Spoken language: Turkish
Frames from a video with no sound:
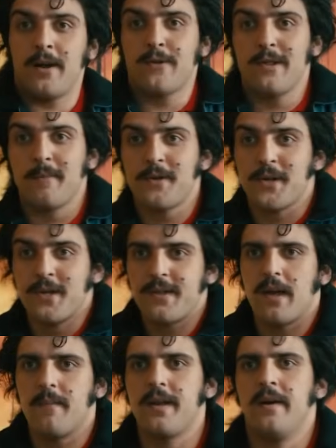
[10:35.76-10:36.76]
Beni
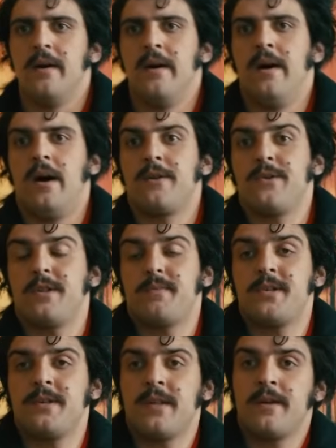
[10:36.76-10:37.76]
arzulamışsınız aman.
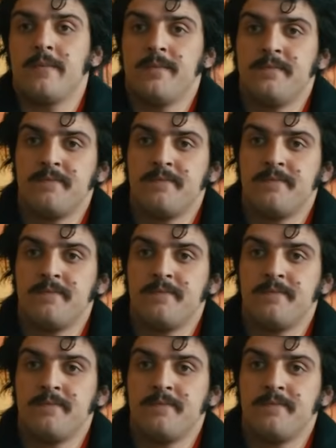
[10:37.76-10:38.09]
Arzu etmişsiniz